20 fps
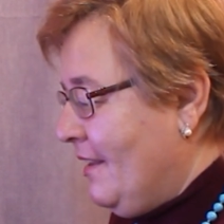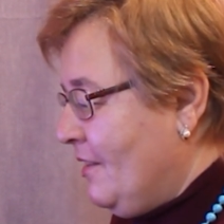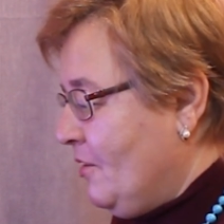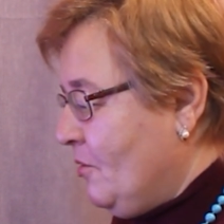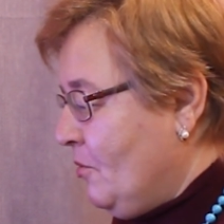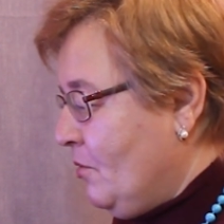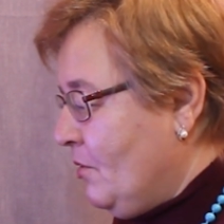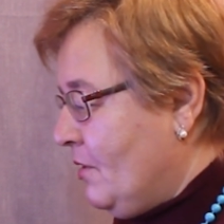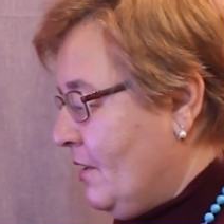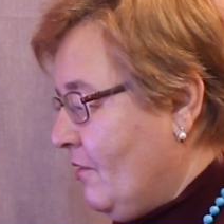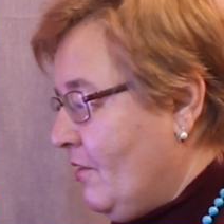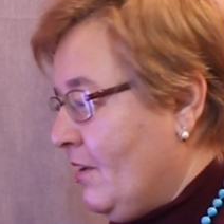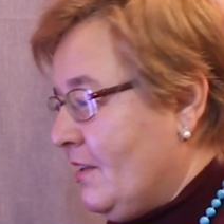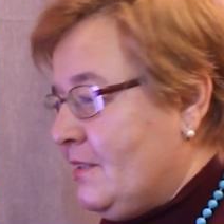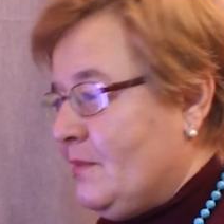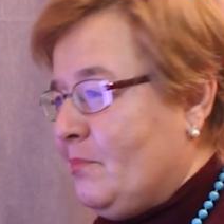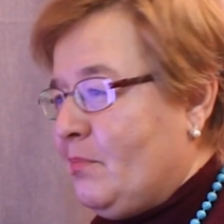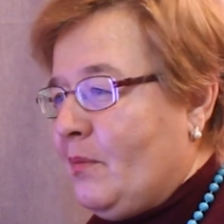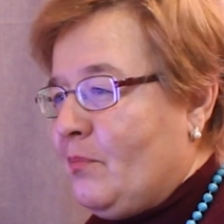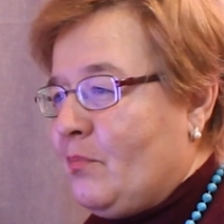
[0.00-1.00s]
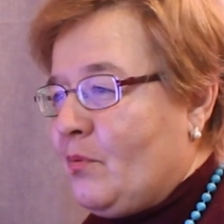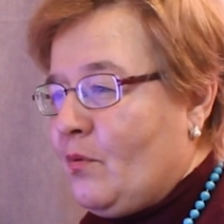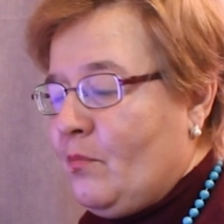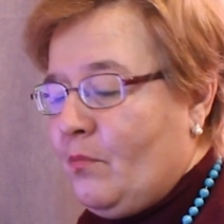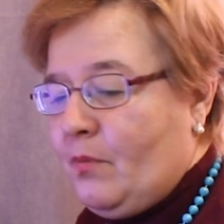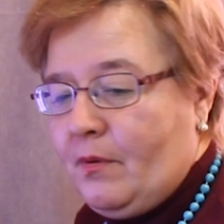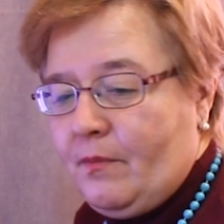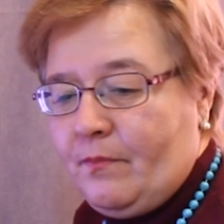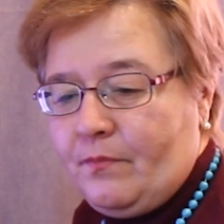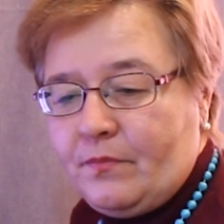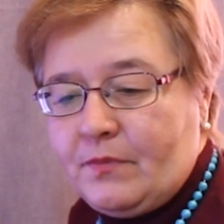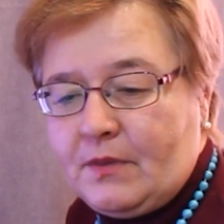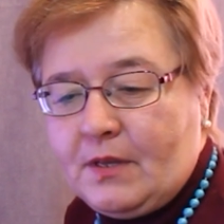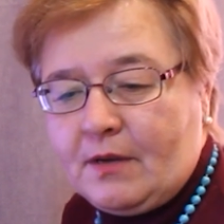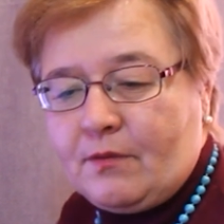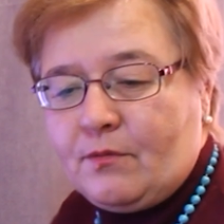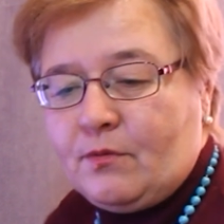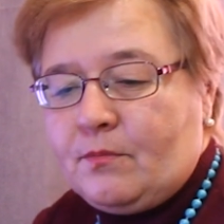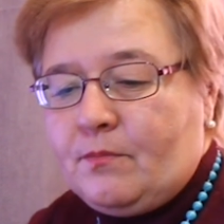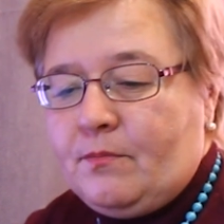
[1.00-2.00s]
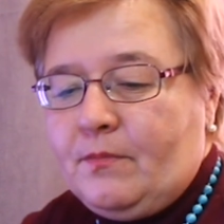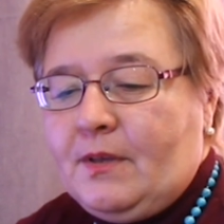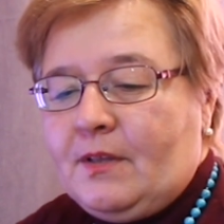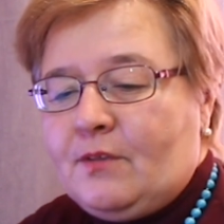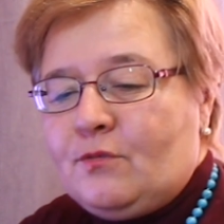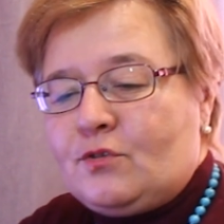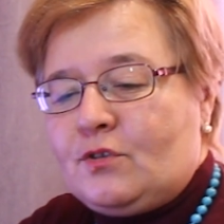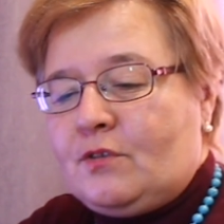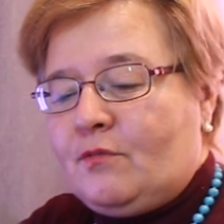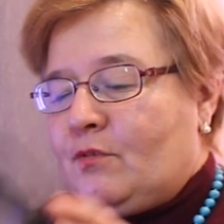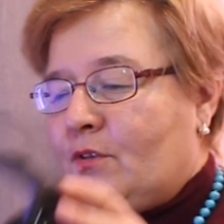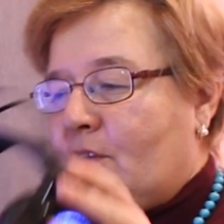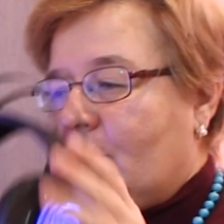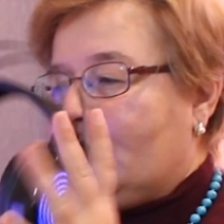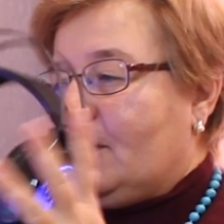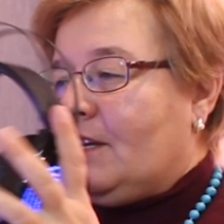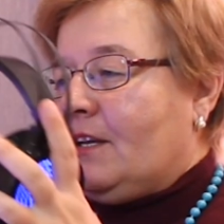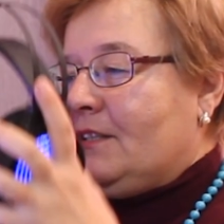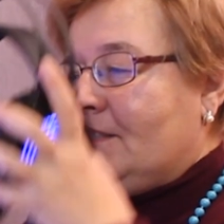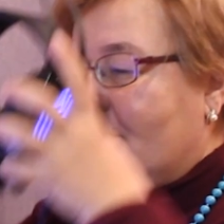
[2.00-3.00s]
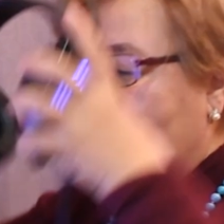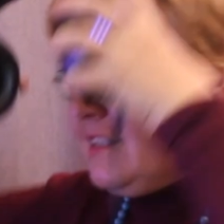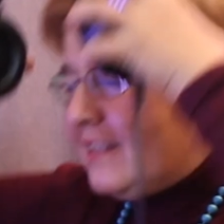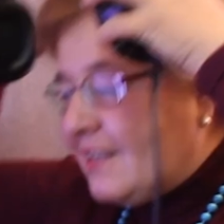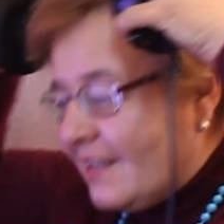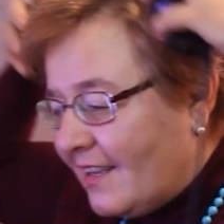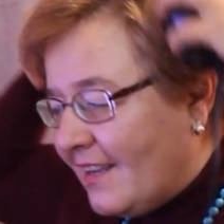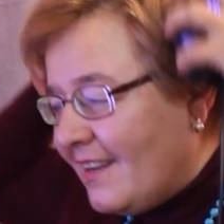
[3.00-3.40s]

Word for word: Ну, давайте попробуем. Так, вот мне нужно вот это одеть.